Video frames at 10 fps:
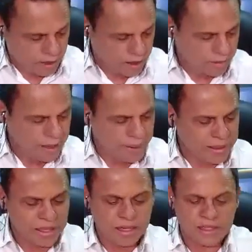que a minha
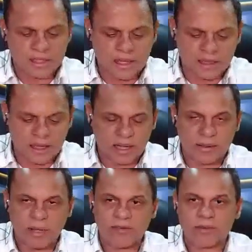bateria já está até
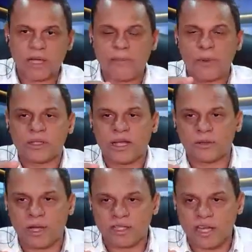acabando. Vamos à reportagem
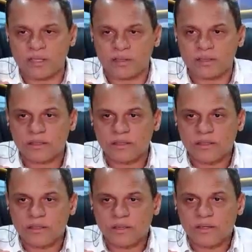do Caged?
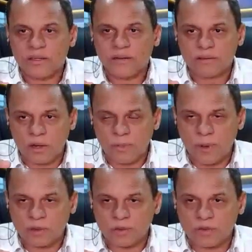Está no
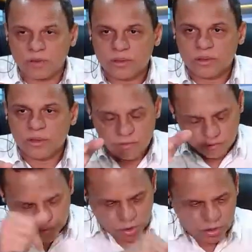ponto? Tá.
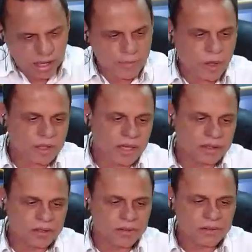Vamos soltar a
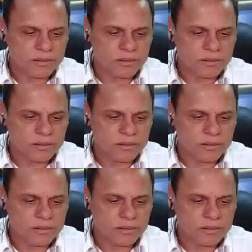reportagem.